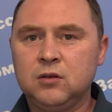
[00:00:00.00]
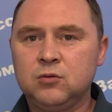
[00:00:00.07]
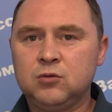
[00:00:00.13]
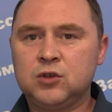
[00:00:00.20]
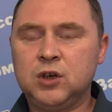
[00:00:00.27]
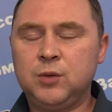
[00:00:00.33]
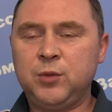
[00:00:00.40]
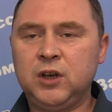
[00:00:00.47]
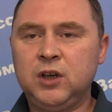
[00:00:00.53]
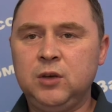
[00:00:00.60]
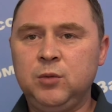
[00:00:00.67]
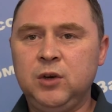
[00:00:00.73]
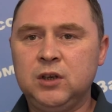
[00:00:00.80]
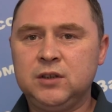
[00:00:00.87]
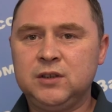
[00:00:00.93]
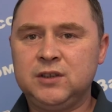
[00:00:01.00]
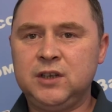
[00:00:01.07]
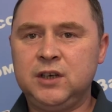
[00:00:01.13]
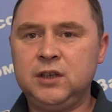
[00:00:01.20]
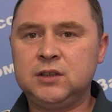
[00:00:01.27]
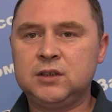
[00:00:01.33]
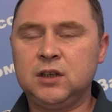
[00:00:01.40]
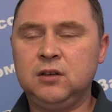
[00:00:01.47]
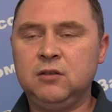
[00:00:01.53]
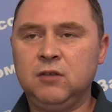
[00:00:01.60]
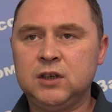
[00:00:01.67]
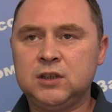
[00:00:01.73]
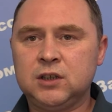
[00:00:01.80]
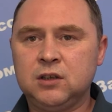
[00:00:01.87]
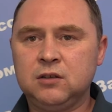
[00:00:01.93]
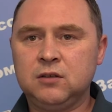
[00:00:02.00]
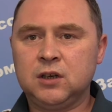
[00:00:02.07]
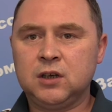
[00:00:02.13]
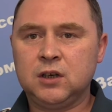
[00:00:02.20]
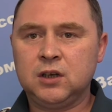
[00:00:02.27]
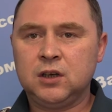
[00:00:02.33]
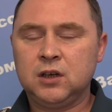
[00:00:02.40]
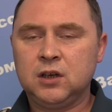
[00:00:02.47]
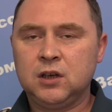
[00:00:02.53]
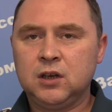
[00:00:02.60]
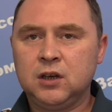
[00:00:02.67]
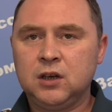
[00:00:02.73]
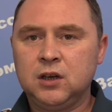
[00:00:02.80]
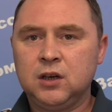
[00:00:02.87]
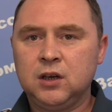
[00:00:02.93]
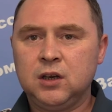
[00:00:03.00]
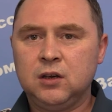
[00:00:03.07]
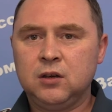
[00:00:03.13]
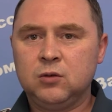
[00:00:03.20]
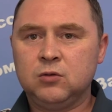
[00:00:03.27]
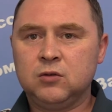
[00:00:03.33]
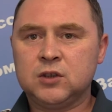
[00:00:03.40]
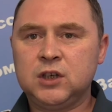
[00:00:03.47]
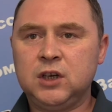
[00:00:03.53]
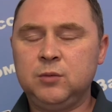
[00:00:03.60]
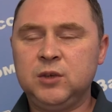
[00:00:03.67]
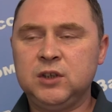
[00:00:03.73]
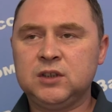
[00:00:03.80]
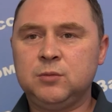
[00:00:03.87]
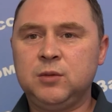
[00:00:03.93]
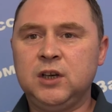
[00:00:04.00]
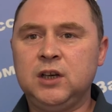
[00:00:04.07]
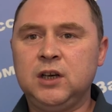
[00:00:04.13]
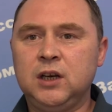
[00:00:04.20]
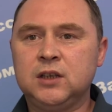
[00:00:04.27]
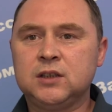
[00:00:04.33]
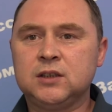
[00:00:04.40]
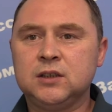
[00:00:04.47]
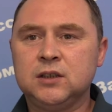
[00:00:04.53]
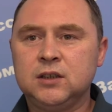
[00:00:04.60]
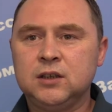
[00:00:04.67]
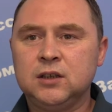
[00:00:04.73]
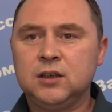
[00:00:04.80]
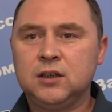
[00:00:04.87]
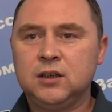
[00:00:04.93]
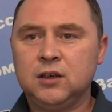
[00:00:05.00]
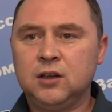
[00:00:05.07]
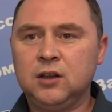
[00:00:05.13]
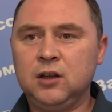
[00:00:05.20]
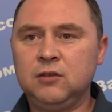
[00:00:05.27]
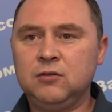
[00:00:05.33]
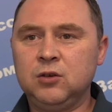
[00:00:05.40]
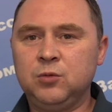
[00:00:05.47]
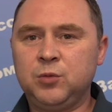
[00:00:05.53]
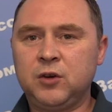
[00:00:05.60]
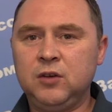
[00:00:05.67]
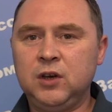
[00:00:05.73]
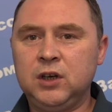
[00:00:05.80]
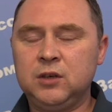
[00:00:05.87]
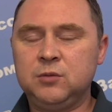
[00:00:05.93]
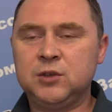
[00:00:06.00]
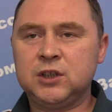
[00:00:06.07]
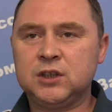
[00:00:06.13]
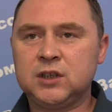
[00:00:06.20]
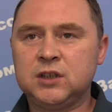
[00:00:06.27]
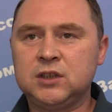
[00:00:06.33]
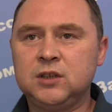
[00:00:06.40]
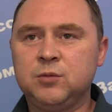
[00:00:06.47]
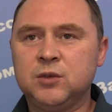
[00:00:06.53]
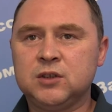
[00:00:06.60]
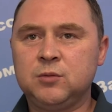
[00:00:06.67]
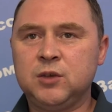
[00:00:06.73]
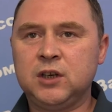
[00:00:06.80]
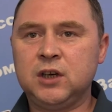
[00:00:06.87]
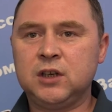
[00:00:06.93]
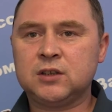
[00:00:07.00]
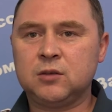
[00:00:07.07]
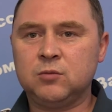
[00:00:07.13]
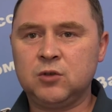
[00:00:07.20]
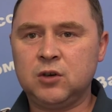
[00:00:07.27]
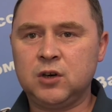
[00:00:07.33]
уже погибли 32 человека. Уважаемые забайкальцы, Главное управление МЧС России по Забайкальскому